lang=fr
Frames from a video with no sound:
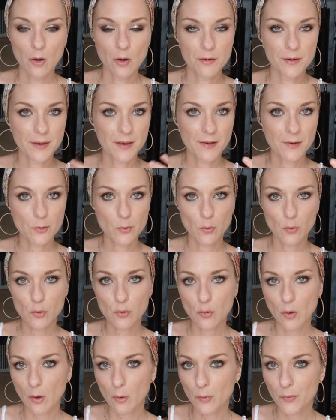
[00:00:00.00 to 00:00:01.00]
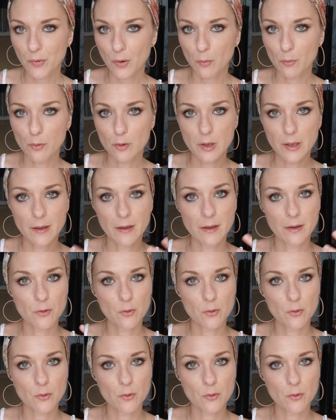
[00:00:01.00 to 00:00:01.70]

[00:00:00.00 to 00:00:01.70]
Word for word: euh, dès qu'ils sont soit reformulés,